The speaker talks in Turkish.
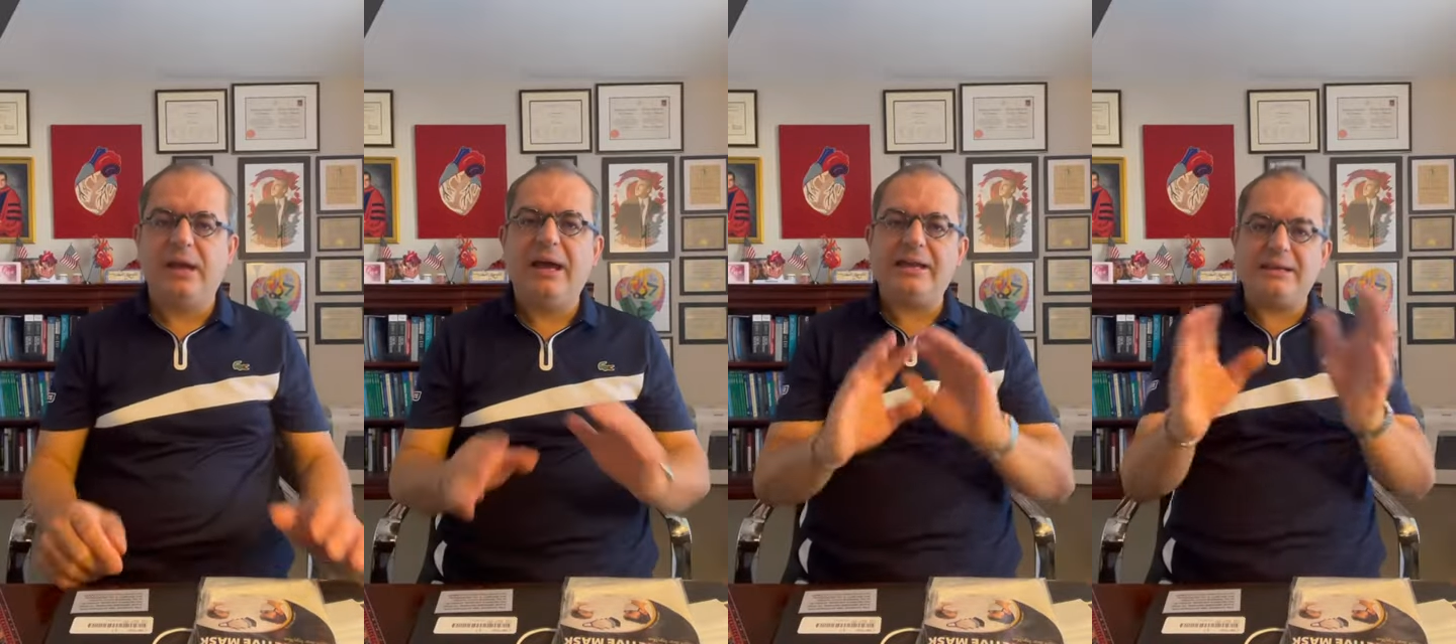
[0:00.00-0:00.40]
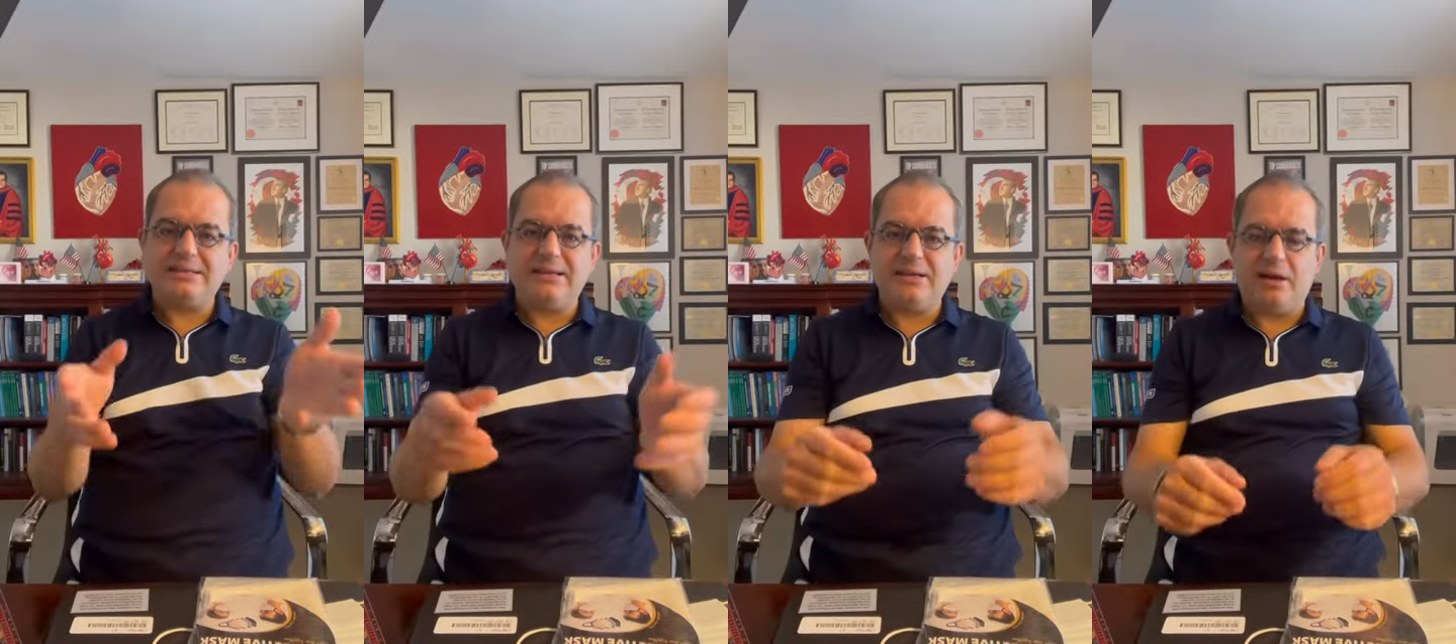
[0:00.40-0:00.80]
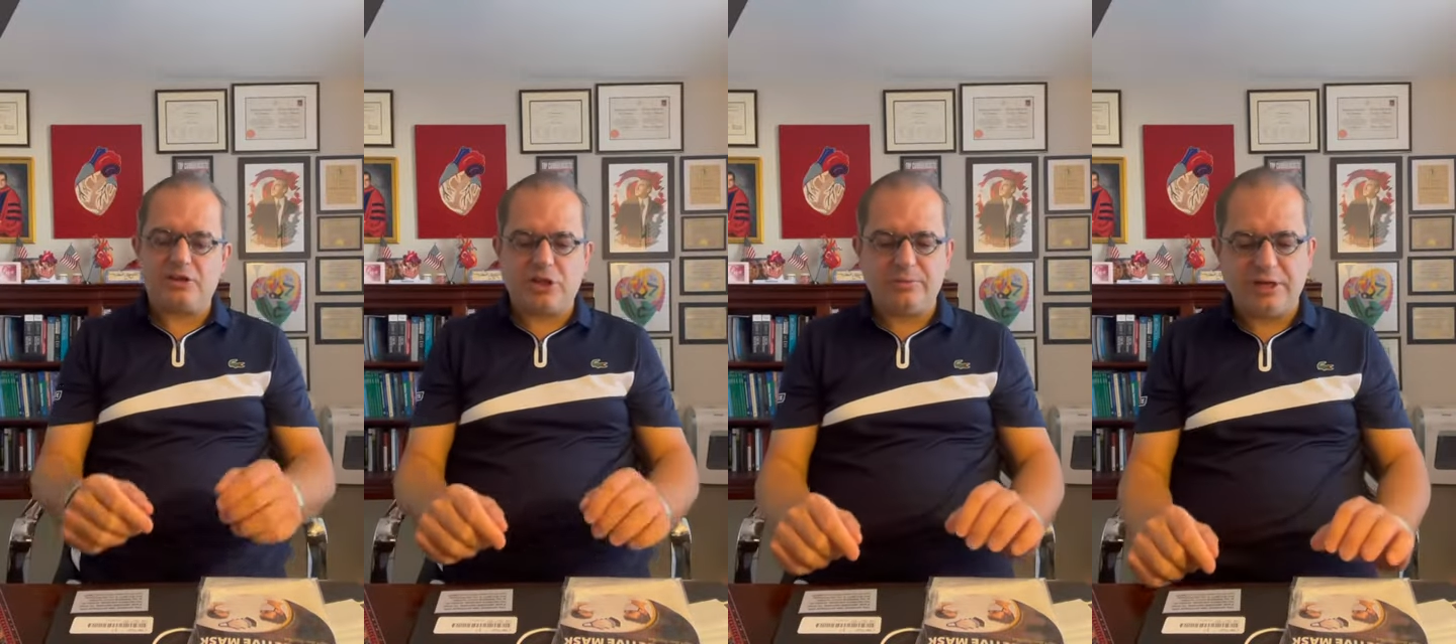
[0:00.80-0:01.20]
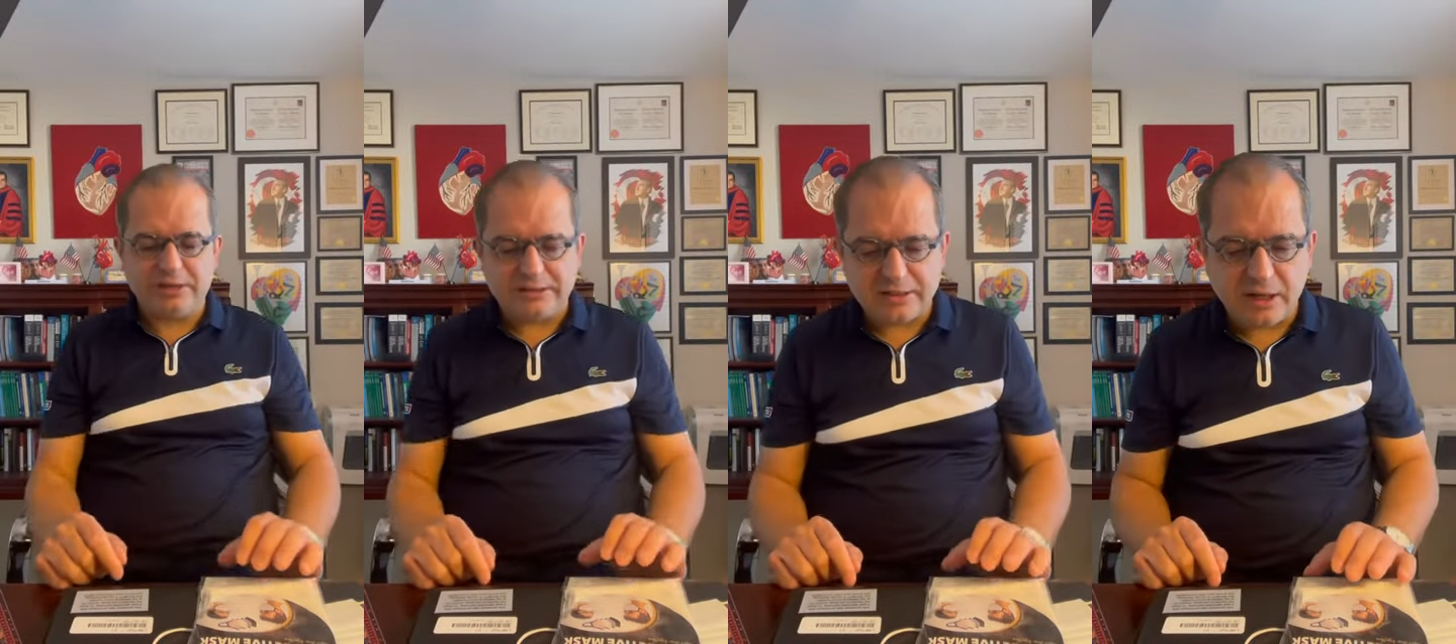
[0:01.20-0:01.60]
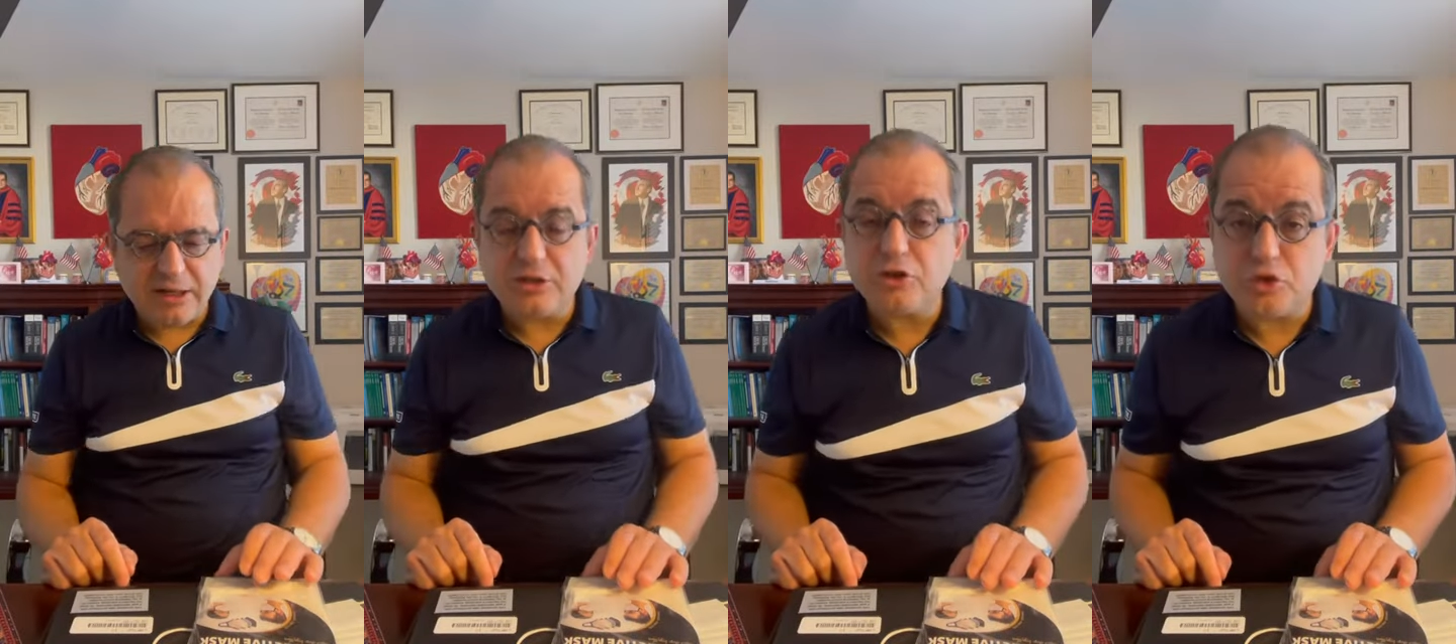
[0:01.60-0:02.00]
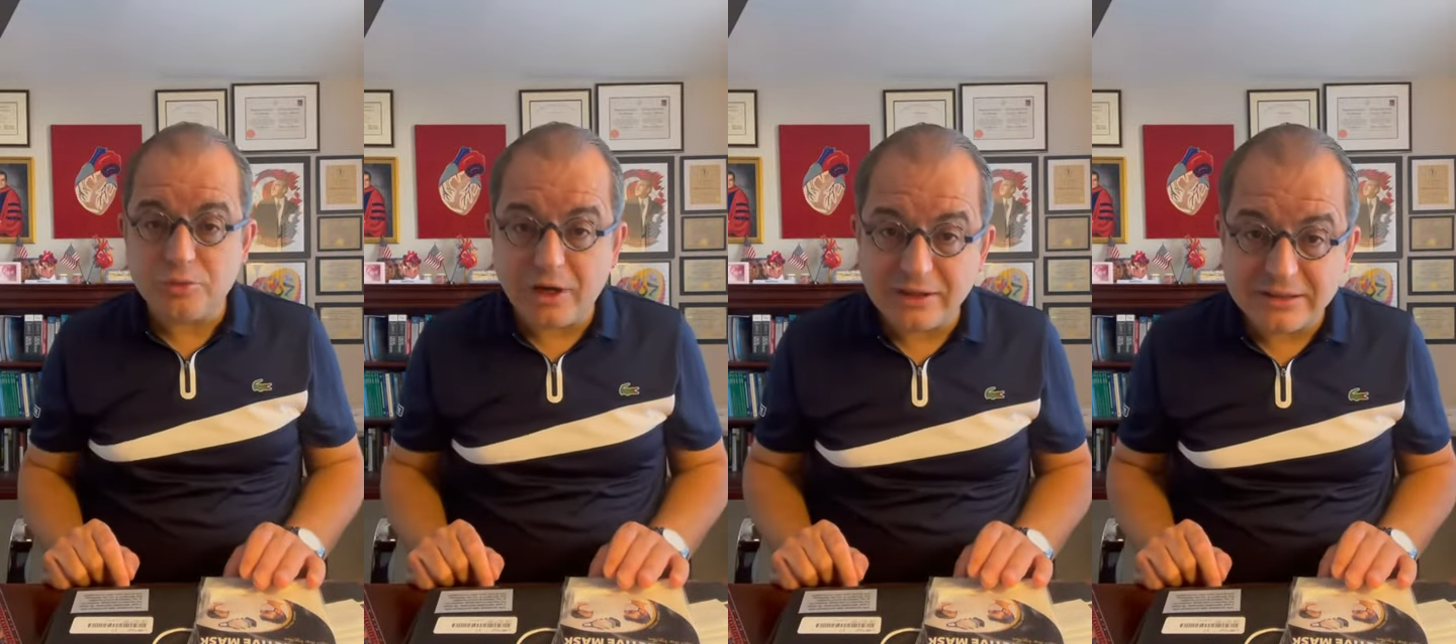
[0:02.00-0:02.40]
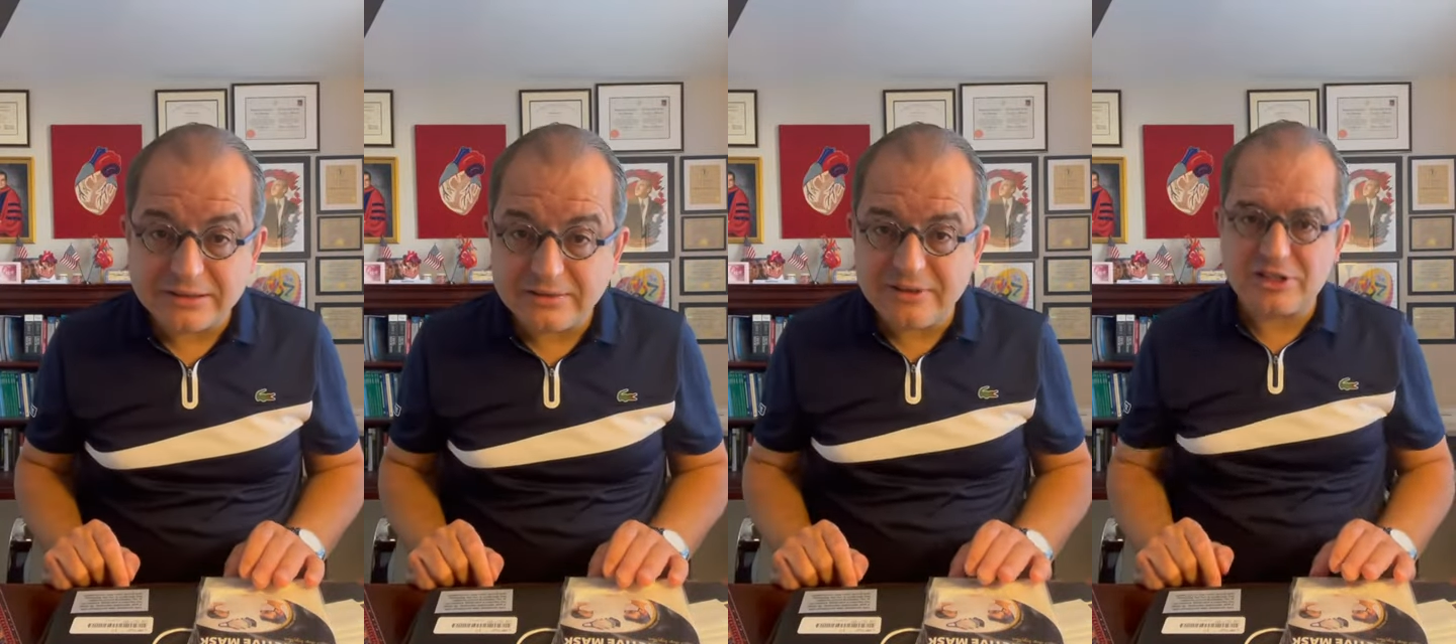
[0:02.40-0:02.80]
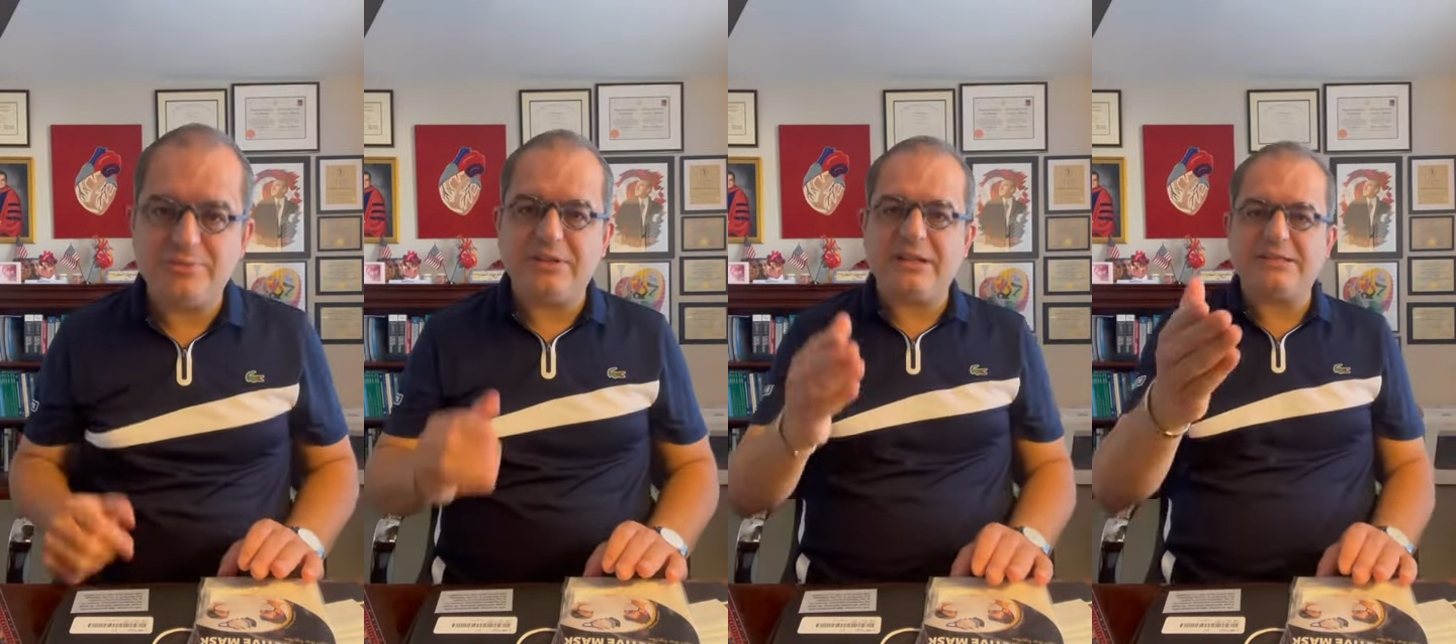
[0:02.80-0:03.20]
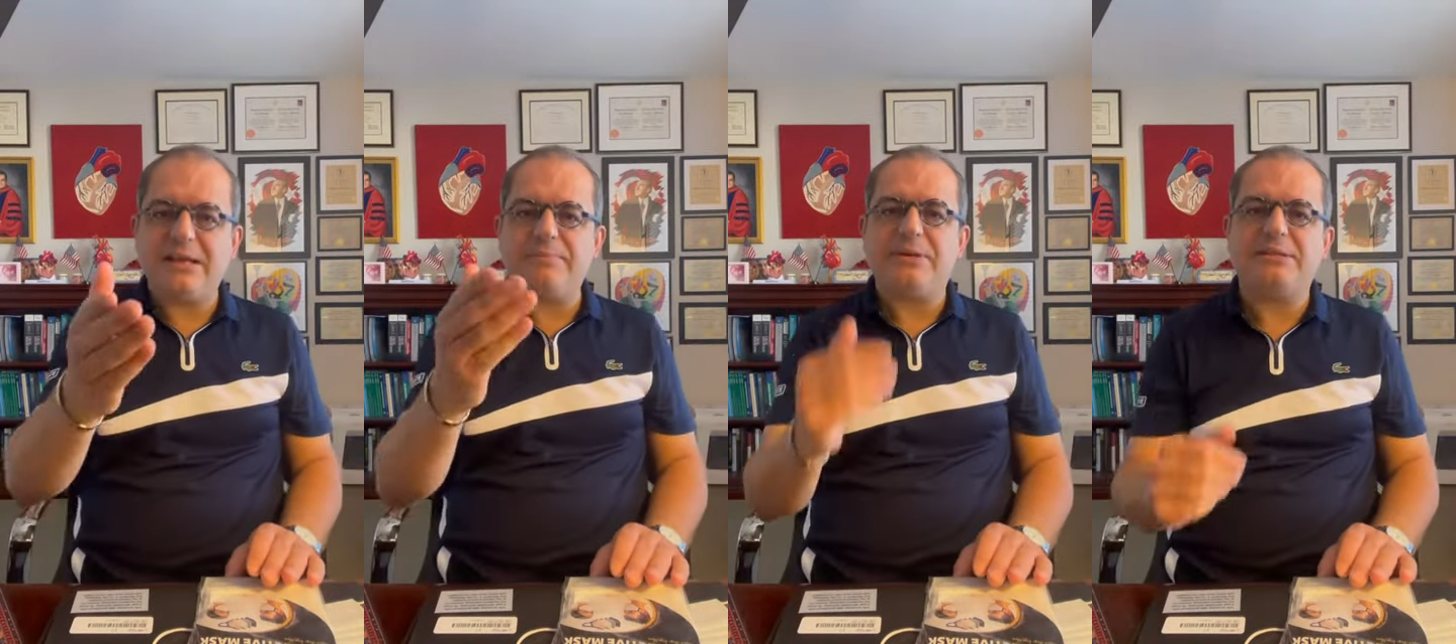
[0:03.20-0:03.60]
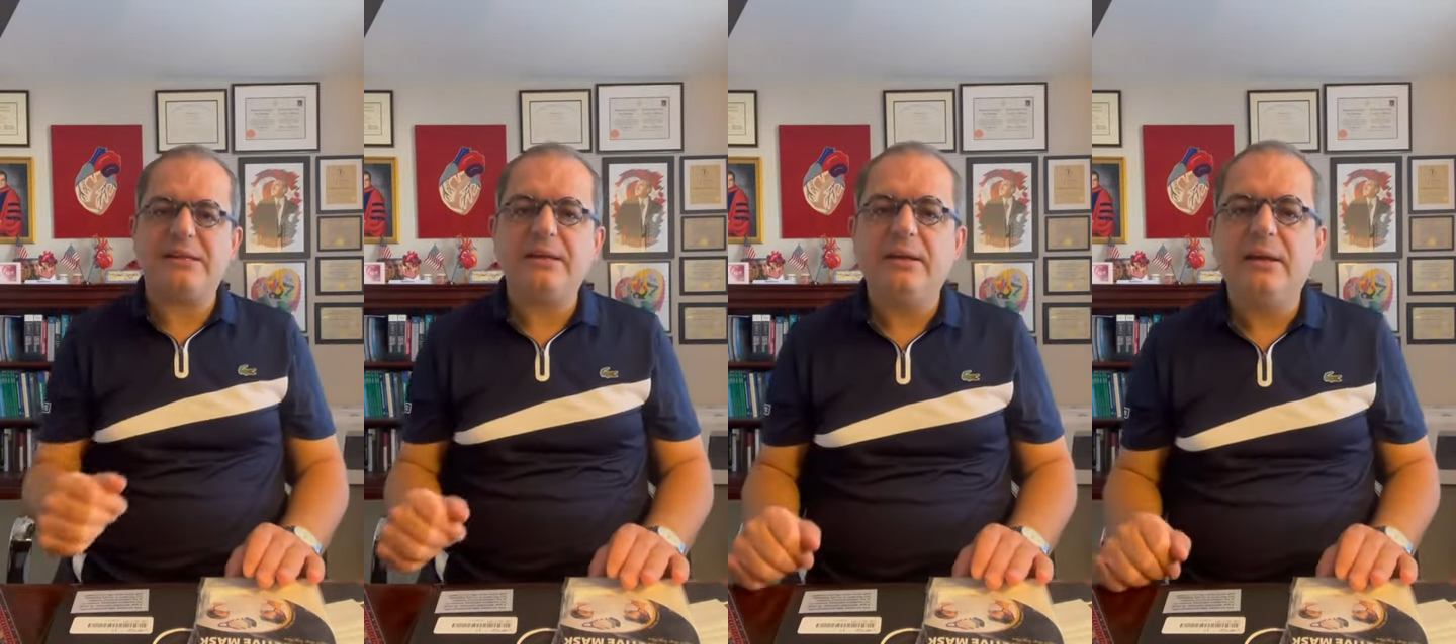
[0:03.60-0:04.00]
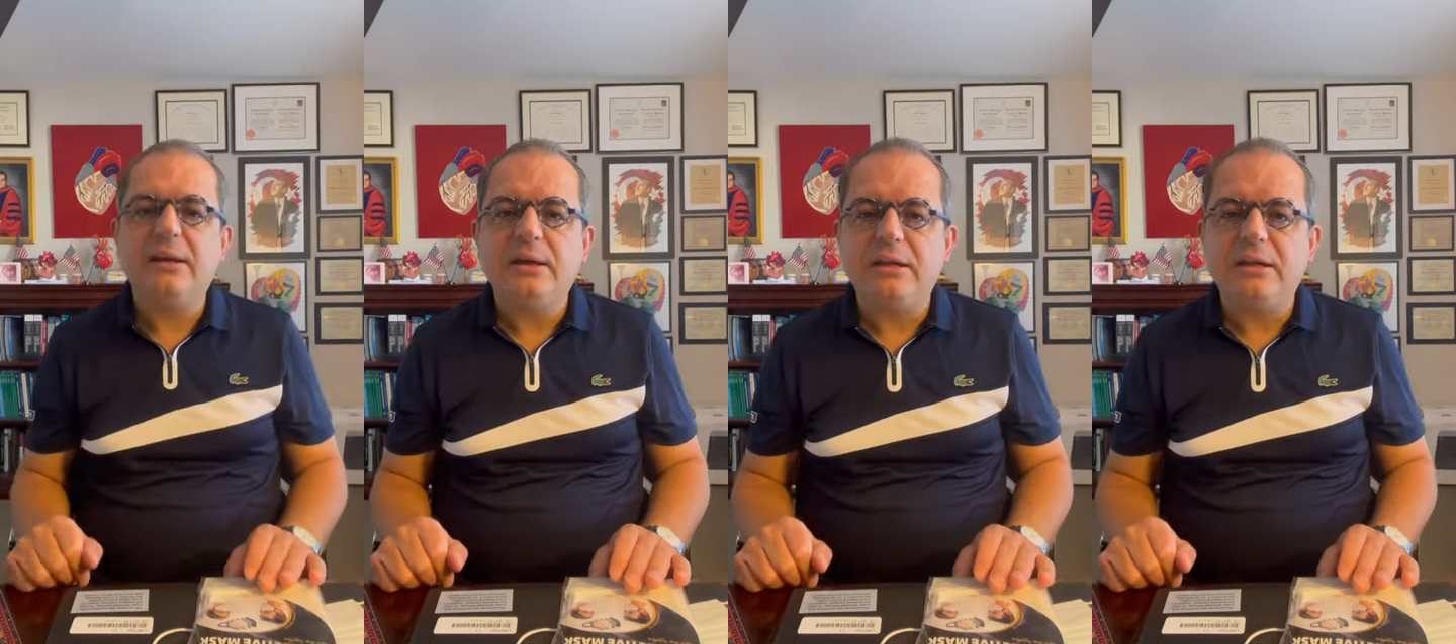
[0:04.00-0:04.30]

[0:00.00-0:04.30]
Herkese iyi akşamlar, hayırlı cumalar ve şimdiden hepinize